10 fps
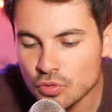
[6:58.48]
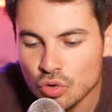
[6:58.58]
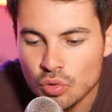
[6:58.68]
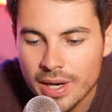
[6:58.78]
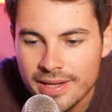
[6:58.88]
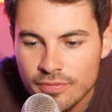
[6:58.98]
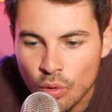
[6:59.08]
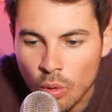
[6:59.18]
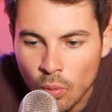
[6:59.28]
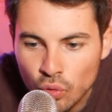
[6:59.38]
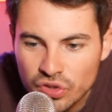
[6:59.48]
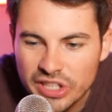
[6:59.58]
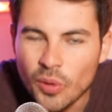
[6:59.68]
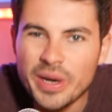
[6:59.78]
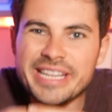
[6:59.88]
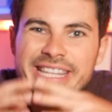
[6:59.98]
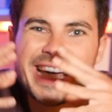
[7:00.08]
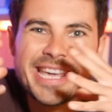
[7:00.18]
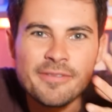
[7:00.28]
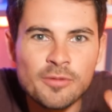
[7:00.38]
pseudo-là, il faut remonter dans les
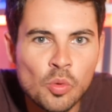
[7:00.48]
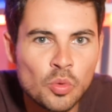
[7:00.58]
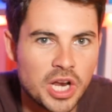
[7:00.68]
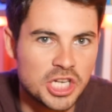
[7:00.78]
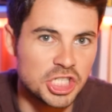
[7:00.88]
tréfonds de la